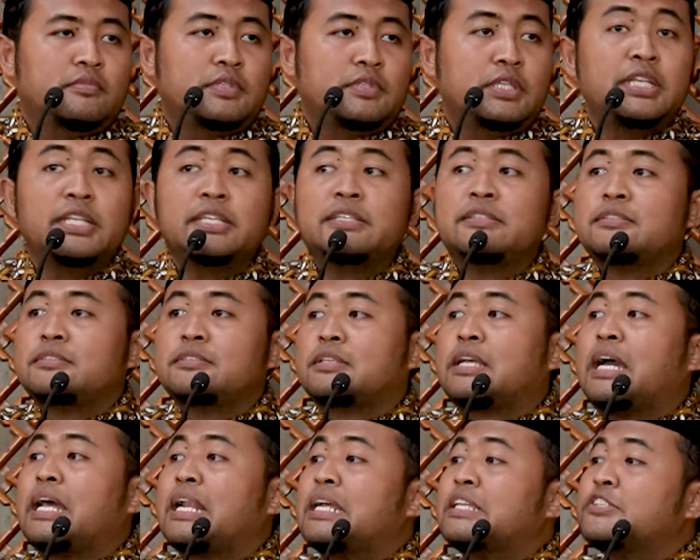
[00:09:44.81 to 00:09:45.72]
Jadi
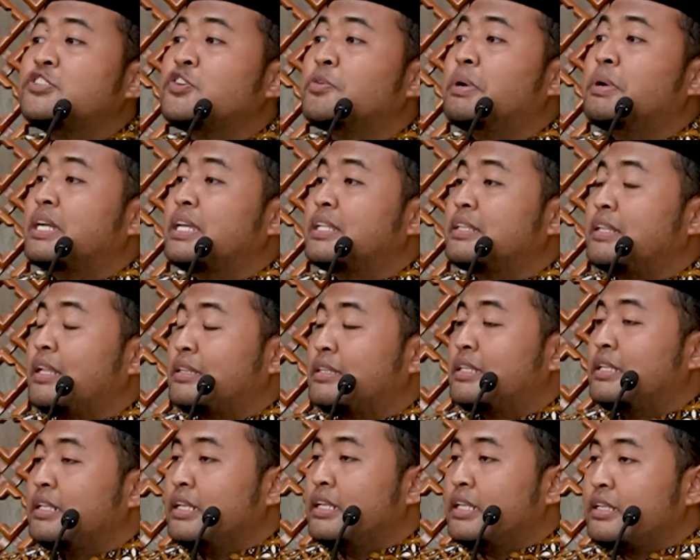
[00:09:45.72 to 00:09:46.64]
sekarang coba kita
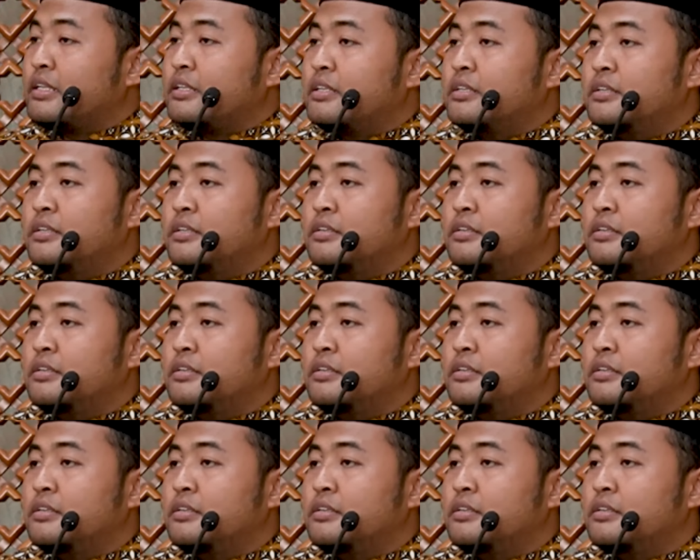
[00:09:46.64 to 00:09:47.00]
tilik